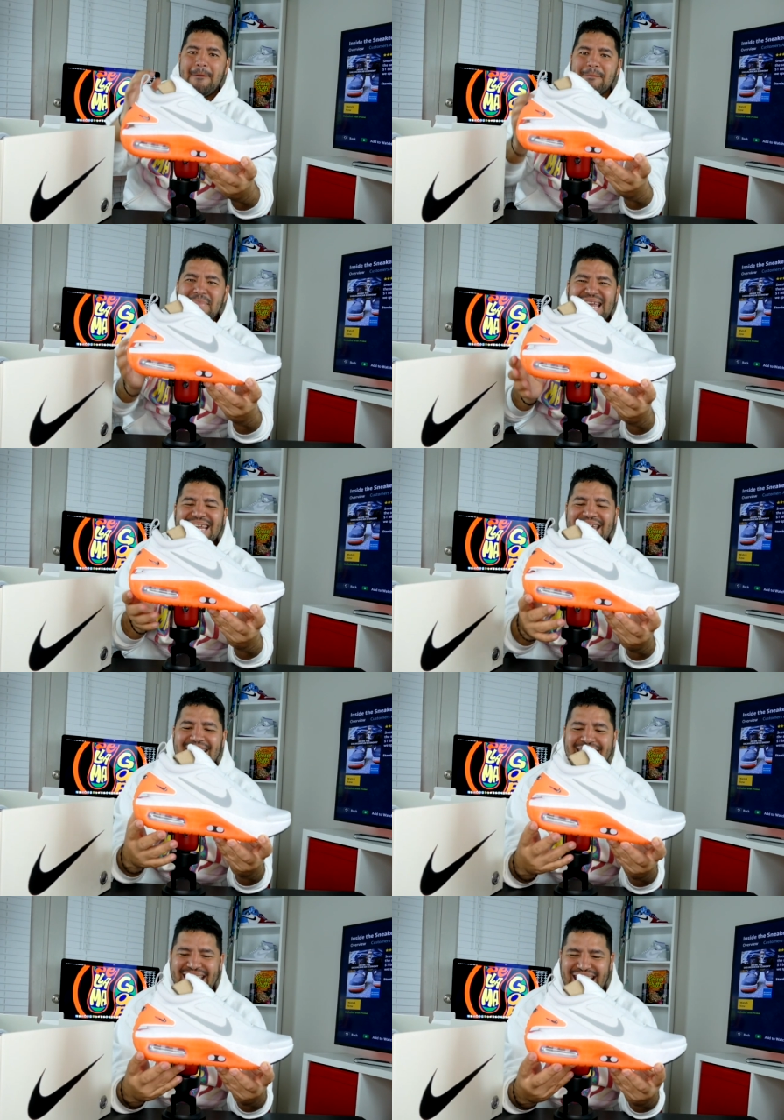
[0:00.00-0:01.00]

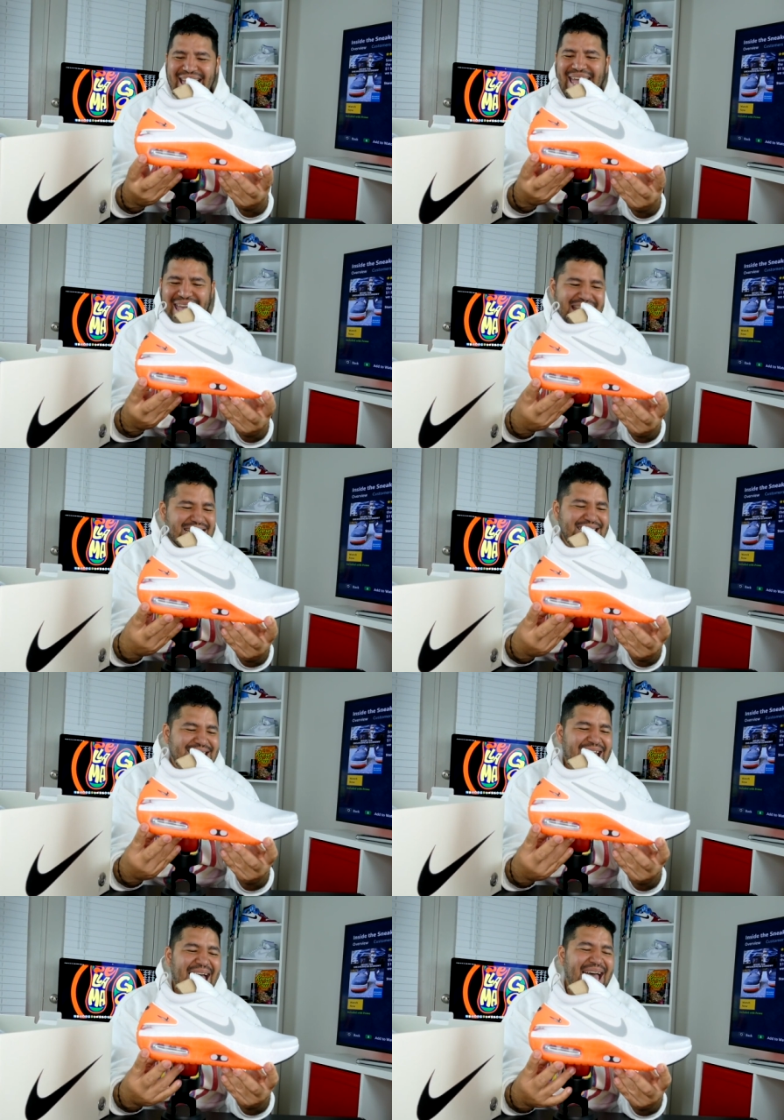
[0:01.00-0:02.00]
miren
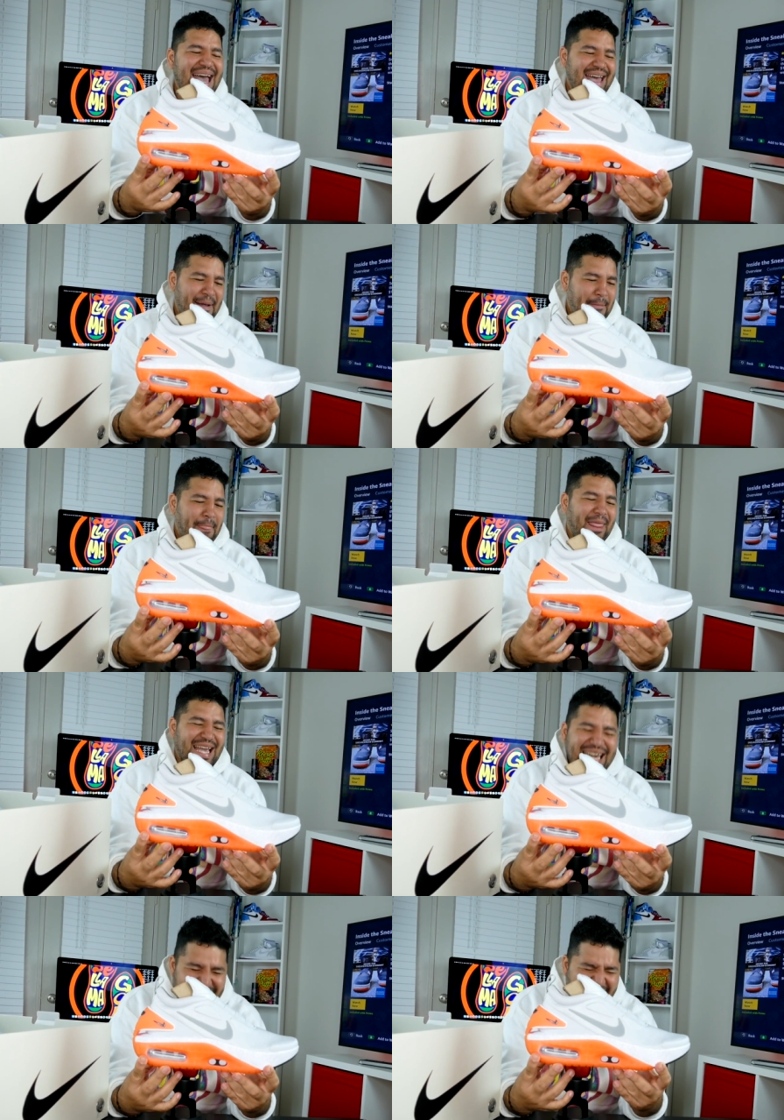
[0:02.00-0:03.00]
esta
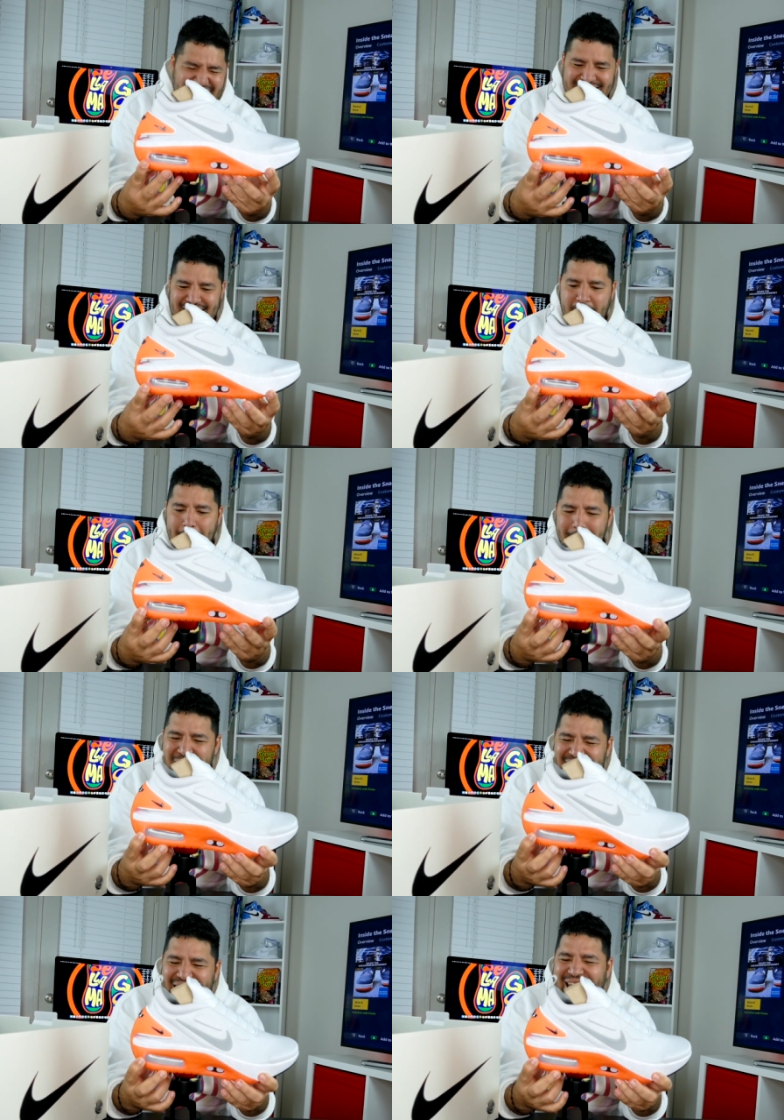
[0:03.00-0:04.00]
grasa,
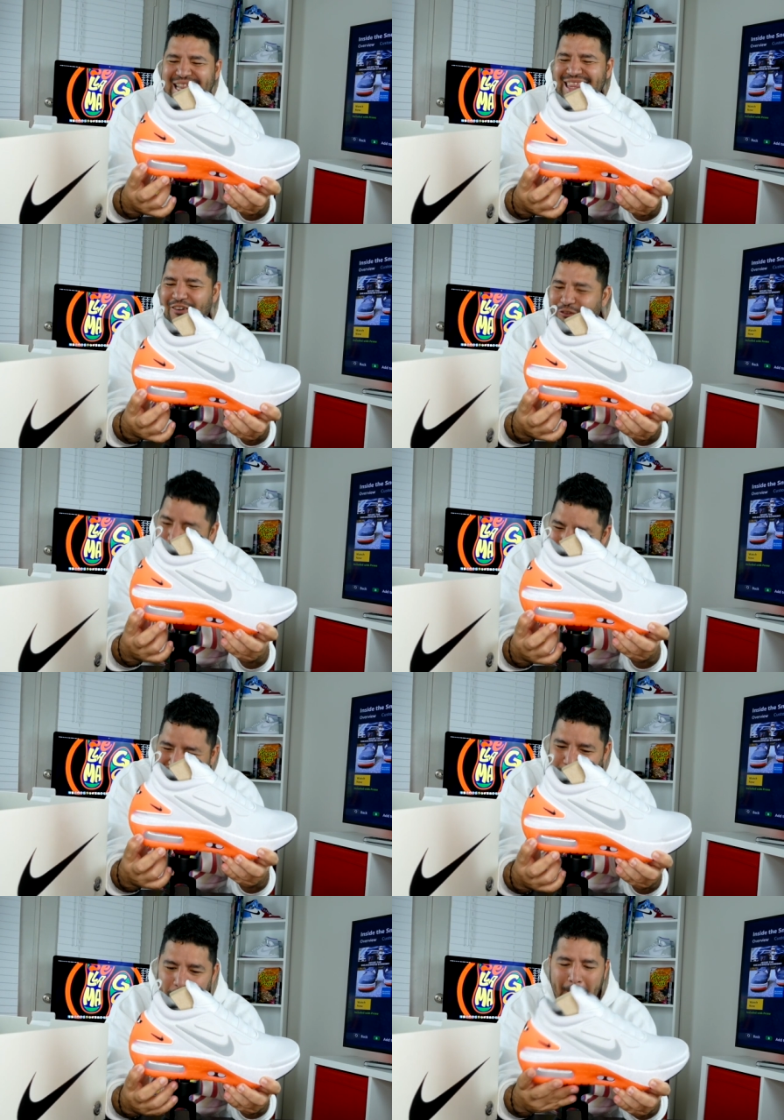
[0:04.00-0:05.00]
miren este
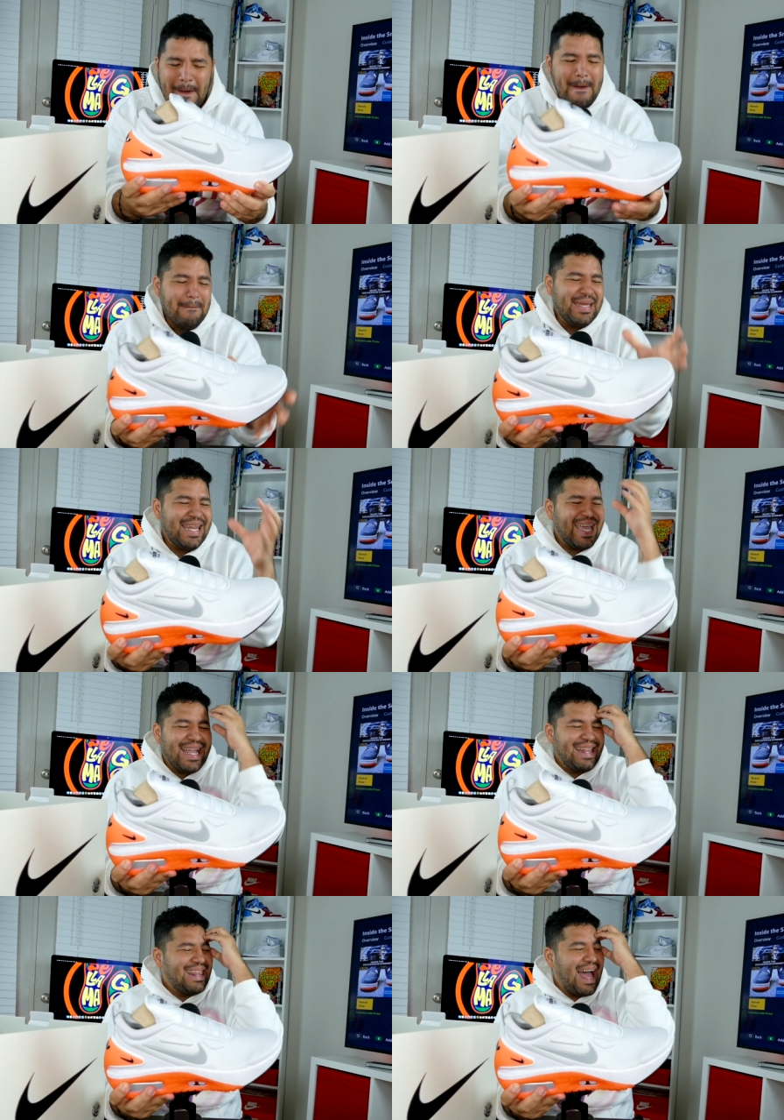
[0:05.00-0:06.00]
fuego, miren
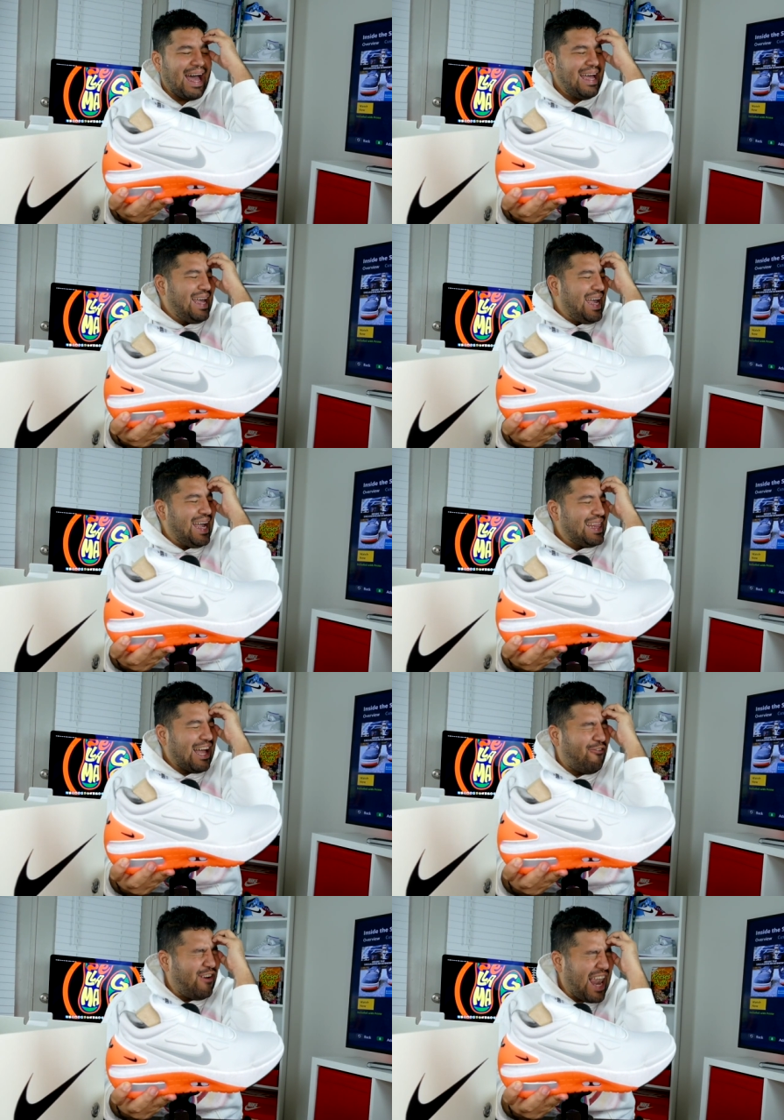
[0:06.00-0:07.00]
esta, esta
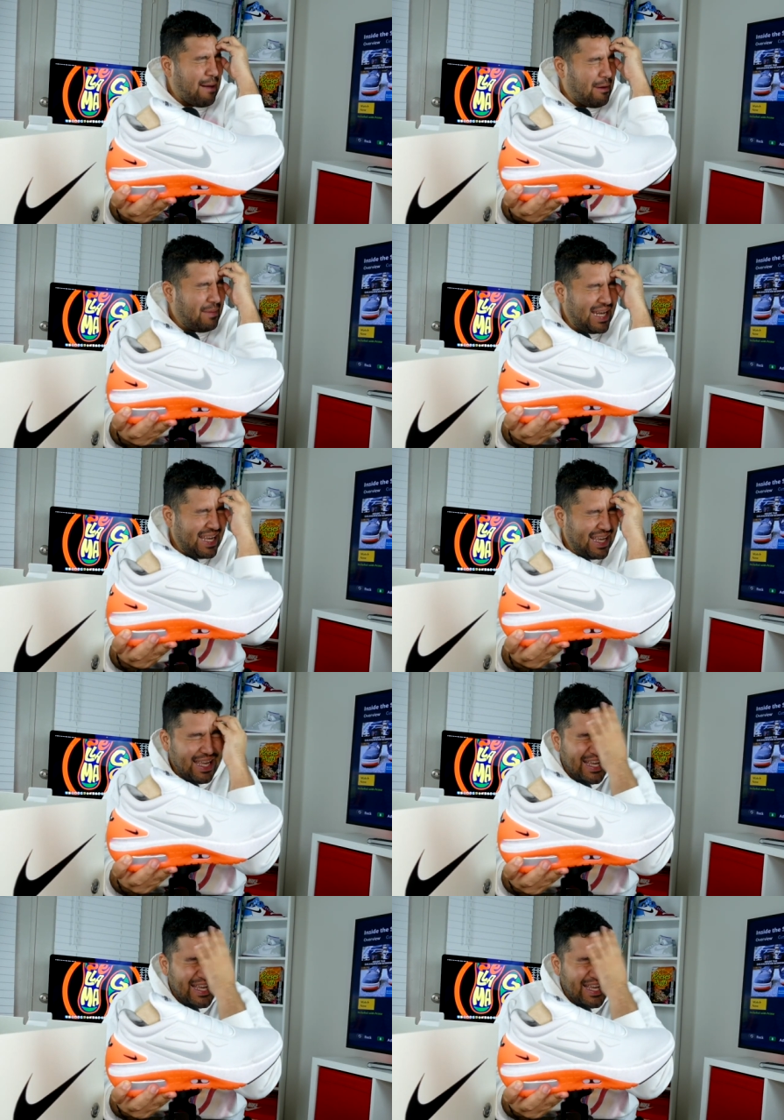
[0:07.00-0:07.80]
flama, miren